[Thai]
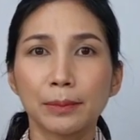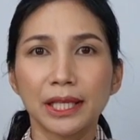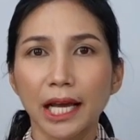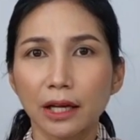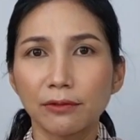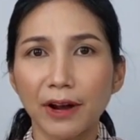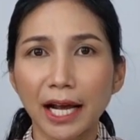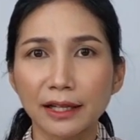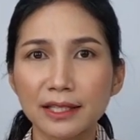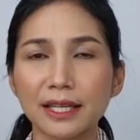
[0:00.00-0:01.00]
มีการ
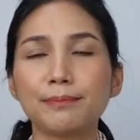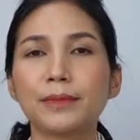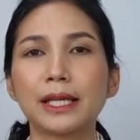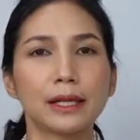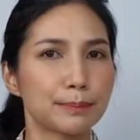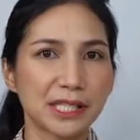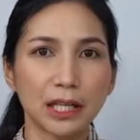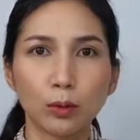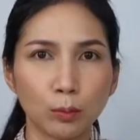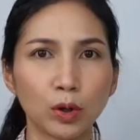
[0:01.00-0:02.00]
ฝังชิป NFC
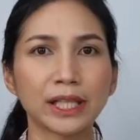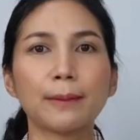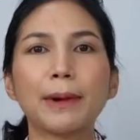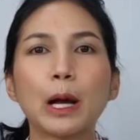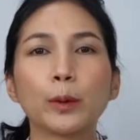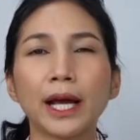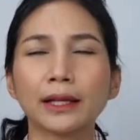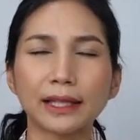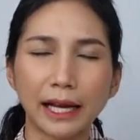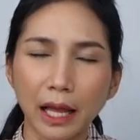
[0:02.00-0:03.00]
หรือบนกระเป๋านะ
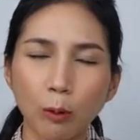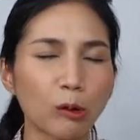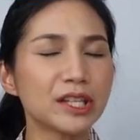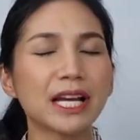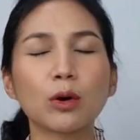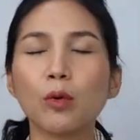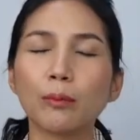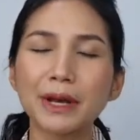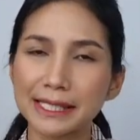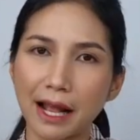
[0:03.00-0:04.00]
คะ แต่เราก็ยังค
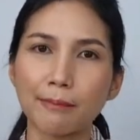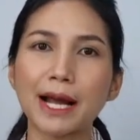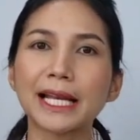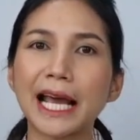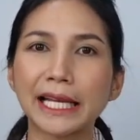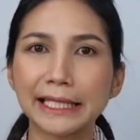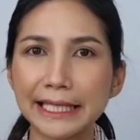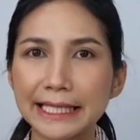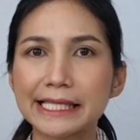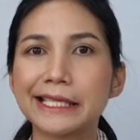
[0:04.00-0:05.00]
งไม่สามารถอ่าน
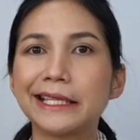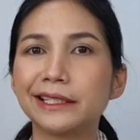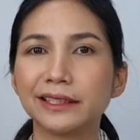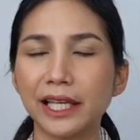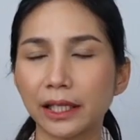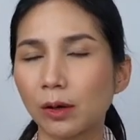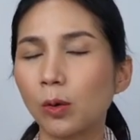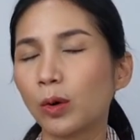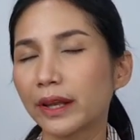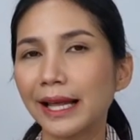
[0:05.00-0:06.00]
DC หรือ Date
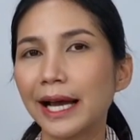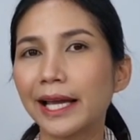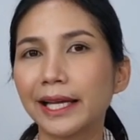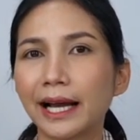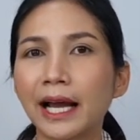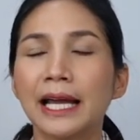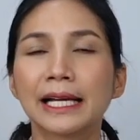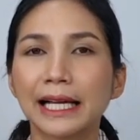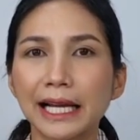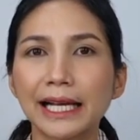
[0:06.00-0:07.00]
Code ได้นะคะ
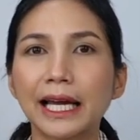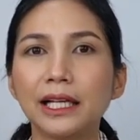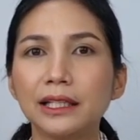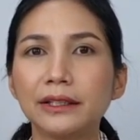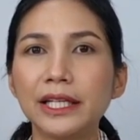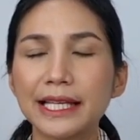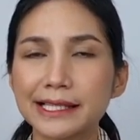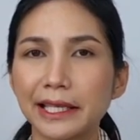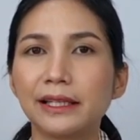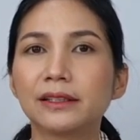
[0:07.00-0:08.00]
การอ่าน
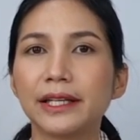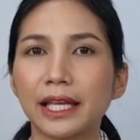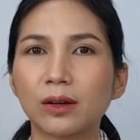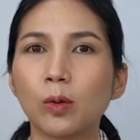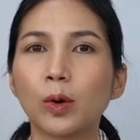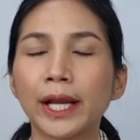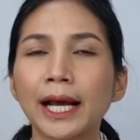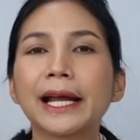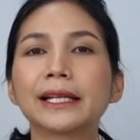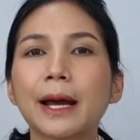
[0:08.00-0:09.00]
DC หรือ Date Code
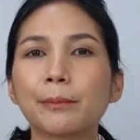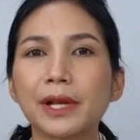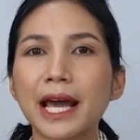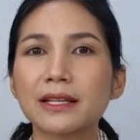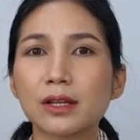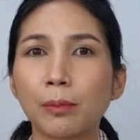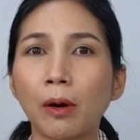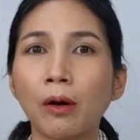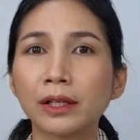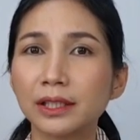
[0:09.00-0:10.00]
นะคะทำได้เฉ
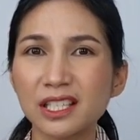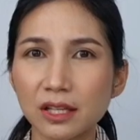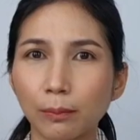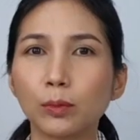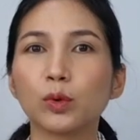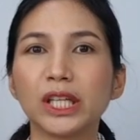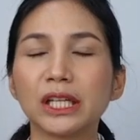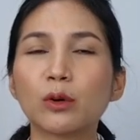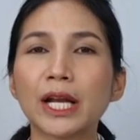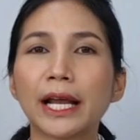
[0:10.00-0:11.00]
พาะที่ช็อปหลุย
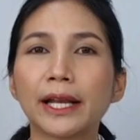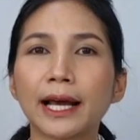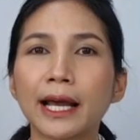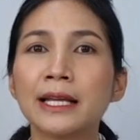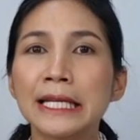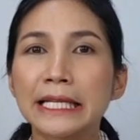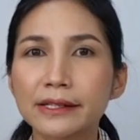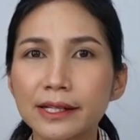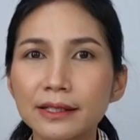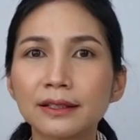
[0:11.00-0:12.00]
เท่านั้นนะคะ
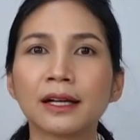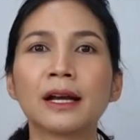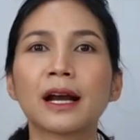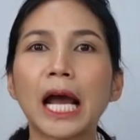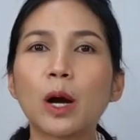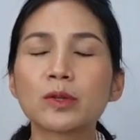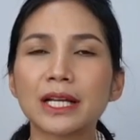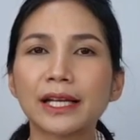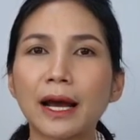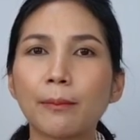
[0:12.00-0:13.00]
ซึ่งเขา
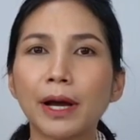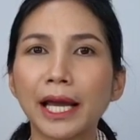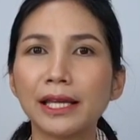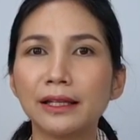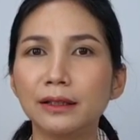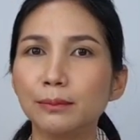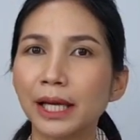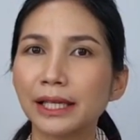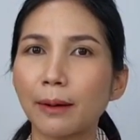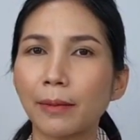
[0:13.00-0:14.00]
จะทำให้หรือ
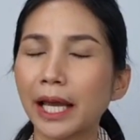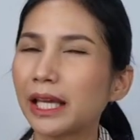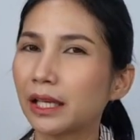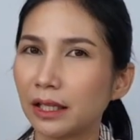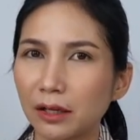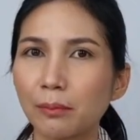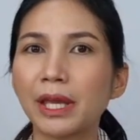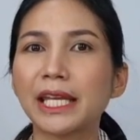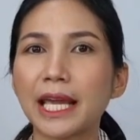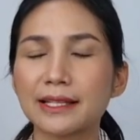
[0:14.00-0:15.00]
ไม่ทำให้อันนี้ก็
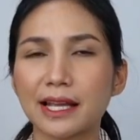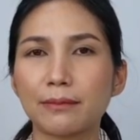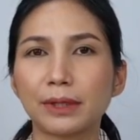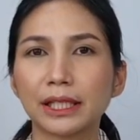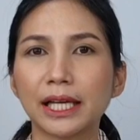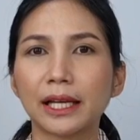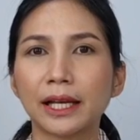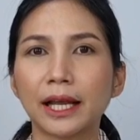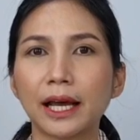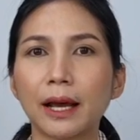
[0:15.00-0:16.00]
ไม่แน่ใจเหมือนกัน
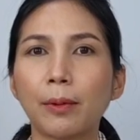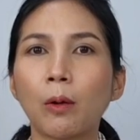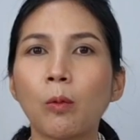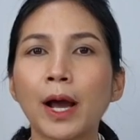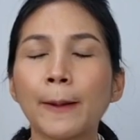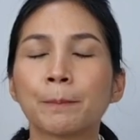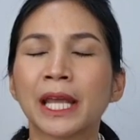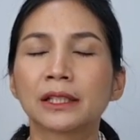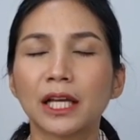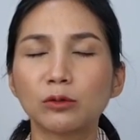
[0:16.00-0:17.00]
นะคะ เพราะว่า
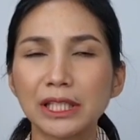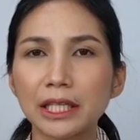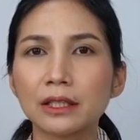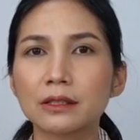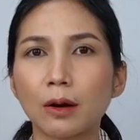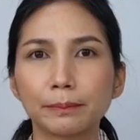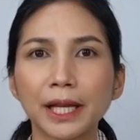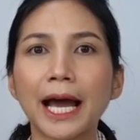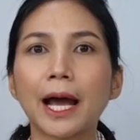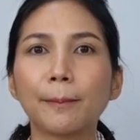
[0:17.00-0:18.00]
เท่าที่สอบ
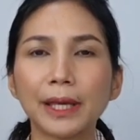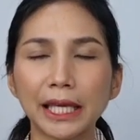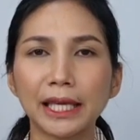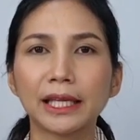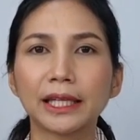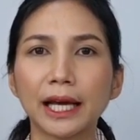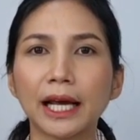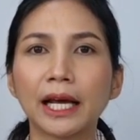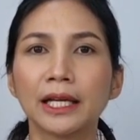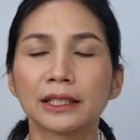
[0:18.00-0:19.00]
ถามเองนะ
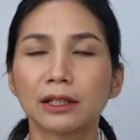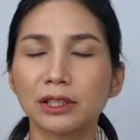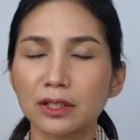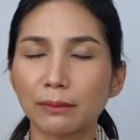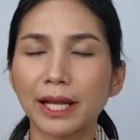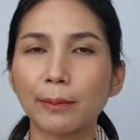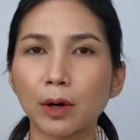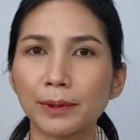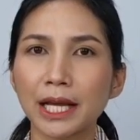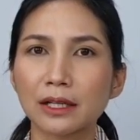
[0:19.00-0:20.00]
คะเท่าที่สอบถาม
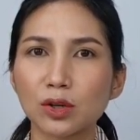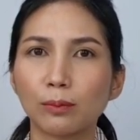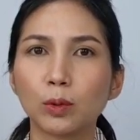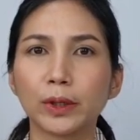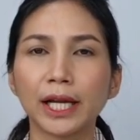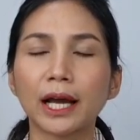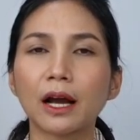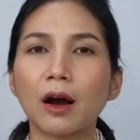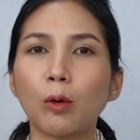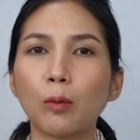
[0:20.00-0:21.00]
เข้าไปทางช็อปหลุยนะ
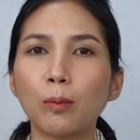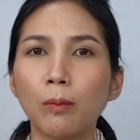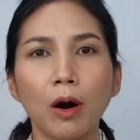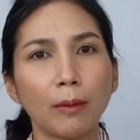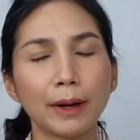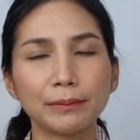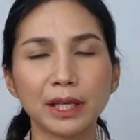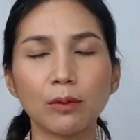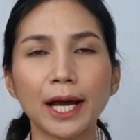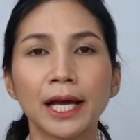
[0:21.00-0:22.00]
คะเขาบอกแบบ
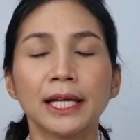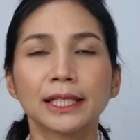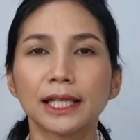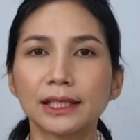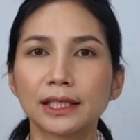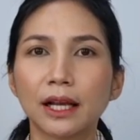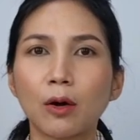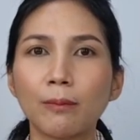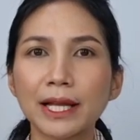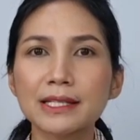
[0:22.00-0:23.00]
นี้ว่าถ้าเกิด
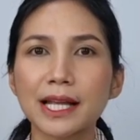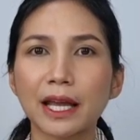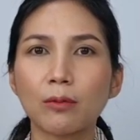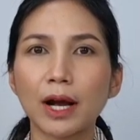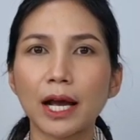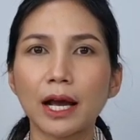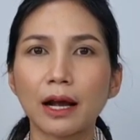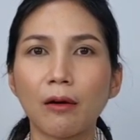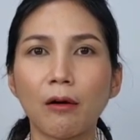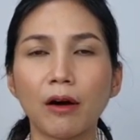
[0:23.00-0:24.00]
เรามั่นใจว่า
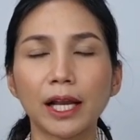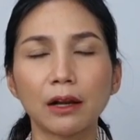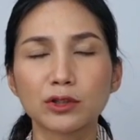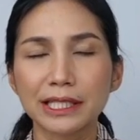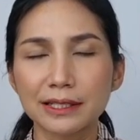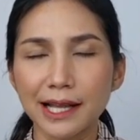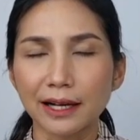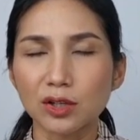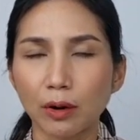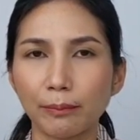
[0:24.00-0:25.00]
ของเราซื้อ
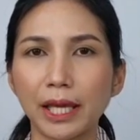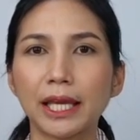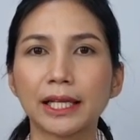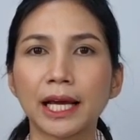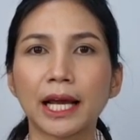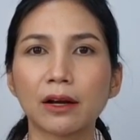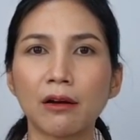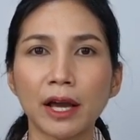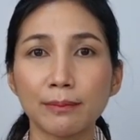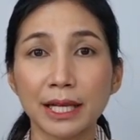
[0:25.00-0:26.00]
จากช็อปเองนะคะ
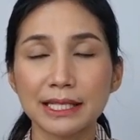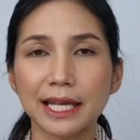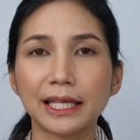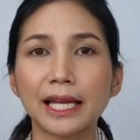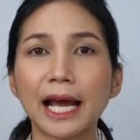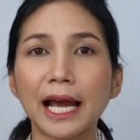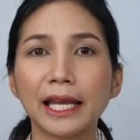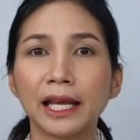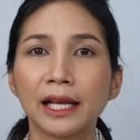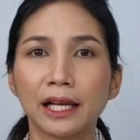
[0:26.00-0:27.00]
ก็ให้มั่นใจได้
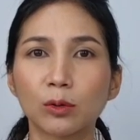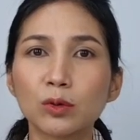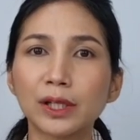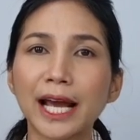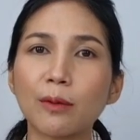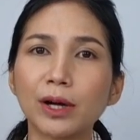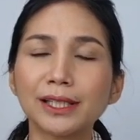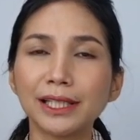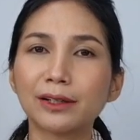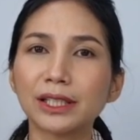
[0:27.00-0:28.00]
แล้วคุณก็ถามว่า
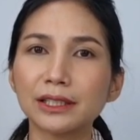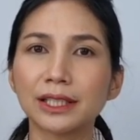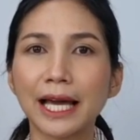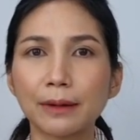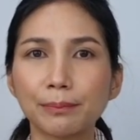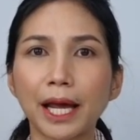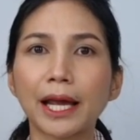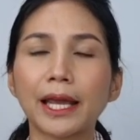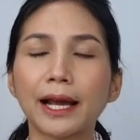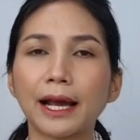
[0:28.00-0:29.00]
เอ้ยแล้วถ้าเกิดนานไป
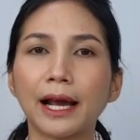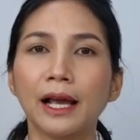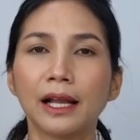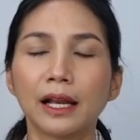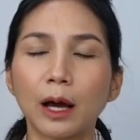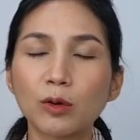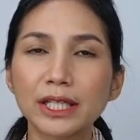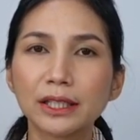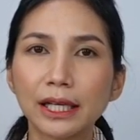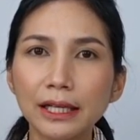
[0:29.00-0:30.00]
อะคะ่ะ เรา
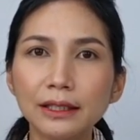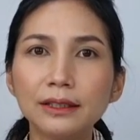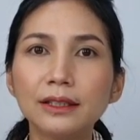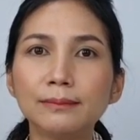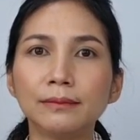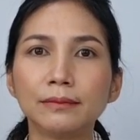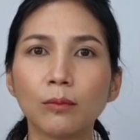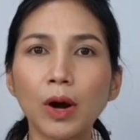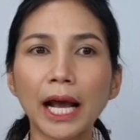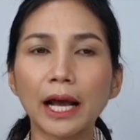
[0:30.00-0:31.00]
เกิดลืม
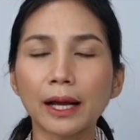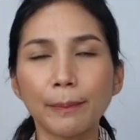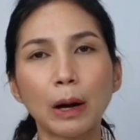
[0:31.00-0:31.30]
ว่ากระ